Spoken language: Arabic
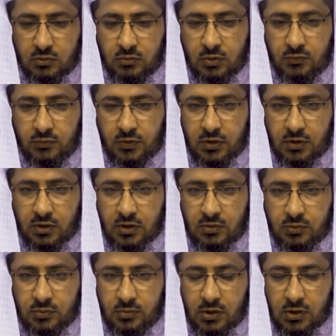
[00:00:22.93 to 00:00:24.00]
وانفعنا
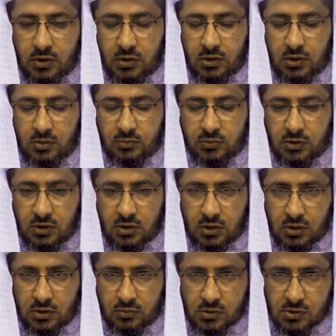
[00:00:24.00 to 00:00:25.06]
بما
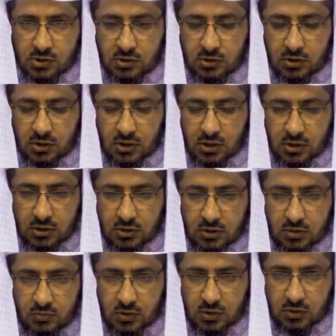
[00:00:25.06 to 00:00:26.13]
علمتنا وزدنا
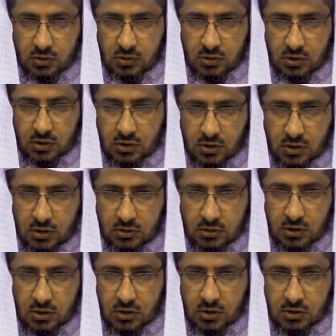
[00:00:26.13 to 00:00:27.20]
علما إنك
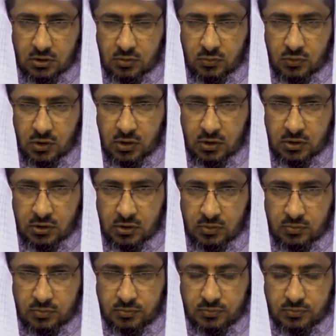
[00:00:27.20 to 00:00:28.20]
أنت العليم الحكيم